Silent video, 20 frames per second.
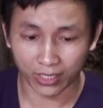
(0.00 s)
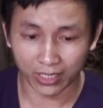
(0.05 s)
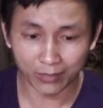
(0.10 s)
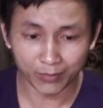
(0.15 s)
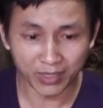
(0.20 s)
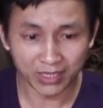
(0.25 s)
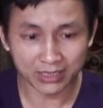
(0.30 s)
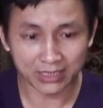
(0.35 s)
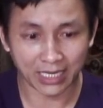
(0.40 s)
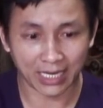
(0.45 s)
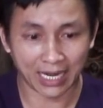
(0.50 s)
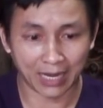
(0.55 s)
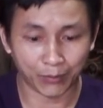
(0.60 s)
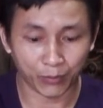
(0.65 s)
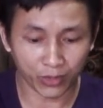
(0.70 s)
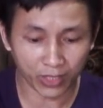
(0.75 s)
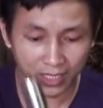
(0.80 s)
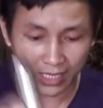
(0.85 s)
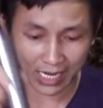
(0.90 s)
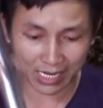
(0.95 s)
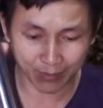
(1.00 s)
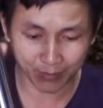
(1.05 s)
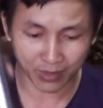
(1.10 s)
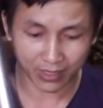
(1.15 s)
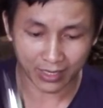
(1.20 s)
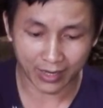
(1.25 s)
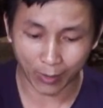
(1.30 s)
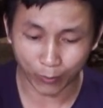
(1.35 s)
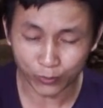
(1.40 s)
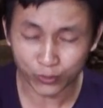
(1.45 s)
còn nếu mình sẽ làm một cái cây
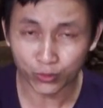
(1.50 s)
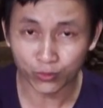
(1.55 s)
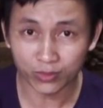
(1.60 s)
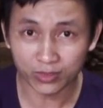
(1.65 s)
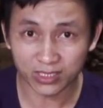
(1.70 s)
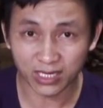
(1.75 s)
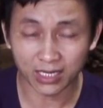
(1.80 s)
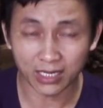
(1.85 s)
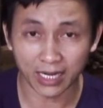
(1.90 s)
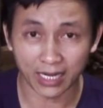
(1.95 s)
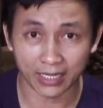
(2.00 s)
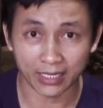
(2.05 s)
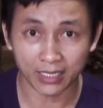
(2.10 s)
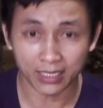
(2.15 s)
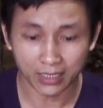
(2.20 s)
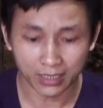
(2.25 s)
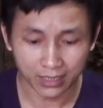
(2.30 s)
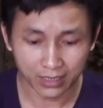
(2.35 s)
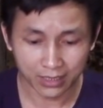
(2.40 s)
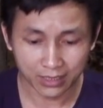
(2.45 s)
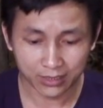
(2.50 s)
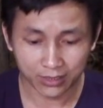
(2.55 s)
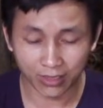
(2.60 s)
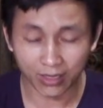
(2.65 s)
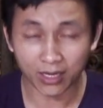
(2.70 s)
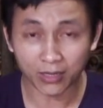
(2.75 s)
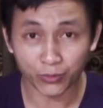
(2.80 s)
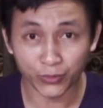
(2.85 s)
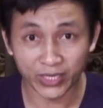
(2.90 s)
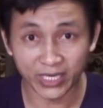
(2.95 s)
mà đóng xuống rất này á nó
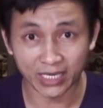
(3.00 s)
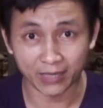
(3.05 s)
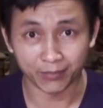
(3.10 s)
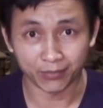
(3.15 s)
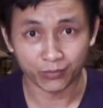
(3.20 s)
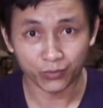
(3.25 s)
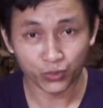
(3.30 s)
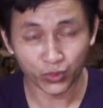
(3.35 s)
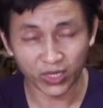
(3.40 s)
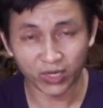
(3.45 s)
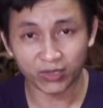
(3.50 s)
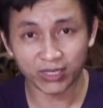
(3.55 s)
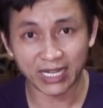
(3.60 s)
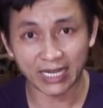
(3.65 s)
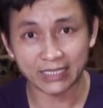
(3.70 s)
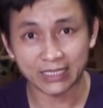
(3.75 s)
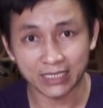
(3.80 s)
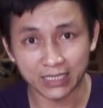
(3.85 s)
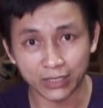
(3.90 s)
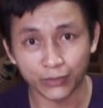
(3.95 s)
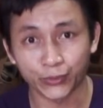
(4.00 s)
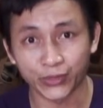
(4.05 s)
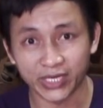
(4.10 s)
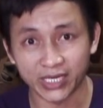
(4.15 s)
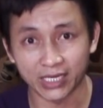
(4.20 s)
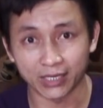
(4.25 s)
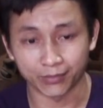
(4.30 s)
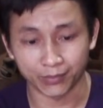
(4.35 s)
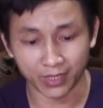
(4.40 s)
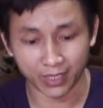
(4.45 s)
rất nguy hiểm tuy nó nhanh nhưng nguy
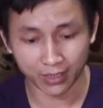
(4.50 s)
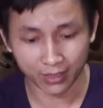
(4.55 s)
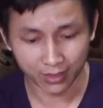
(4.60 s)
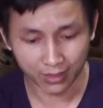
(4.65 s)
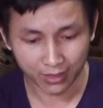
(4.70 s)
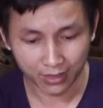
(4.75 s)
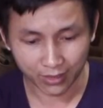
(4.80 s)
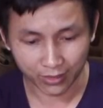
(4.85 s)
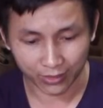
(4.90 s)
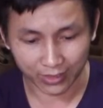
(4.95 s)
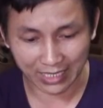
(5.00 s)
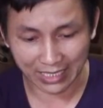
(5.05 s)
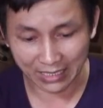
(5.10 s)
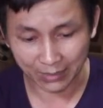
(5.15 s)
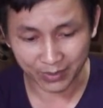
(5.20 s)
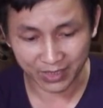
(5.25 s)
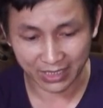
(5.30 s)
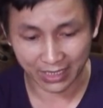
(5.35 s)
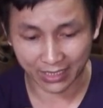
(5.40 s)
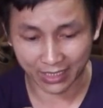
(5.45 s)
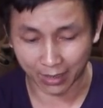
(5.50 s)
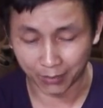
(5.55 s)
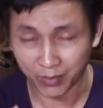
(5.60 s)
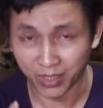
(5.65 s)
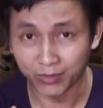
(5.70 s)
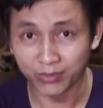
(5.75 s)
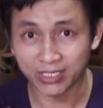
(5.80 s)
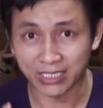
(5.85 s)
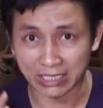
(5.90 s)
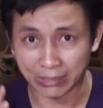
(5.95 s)
hiểm nha còn cách thì mình sẽ chậm
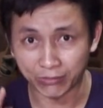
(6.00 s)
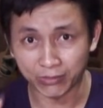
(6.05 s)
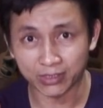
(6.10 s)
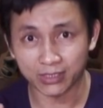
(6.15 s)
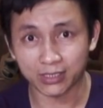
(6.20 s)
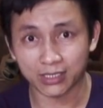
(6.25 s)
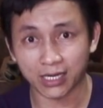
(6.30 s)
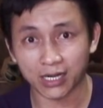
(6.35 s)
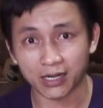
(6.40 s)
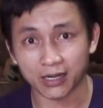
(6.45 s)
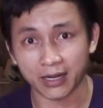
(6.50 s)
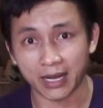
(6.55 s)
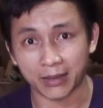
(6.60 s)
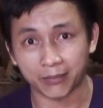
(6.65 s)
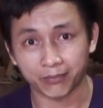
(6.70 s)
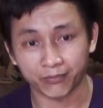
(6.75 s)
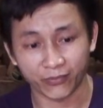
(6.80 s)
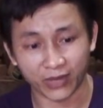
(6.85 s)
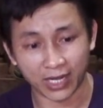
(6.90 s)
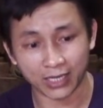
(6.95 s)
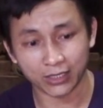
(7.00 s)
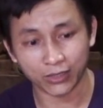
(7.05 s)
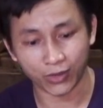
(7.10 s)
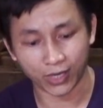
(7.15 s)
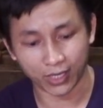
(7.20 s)
hơn xíu nhưng rất là đẹp và an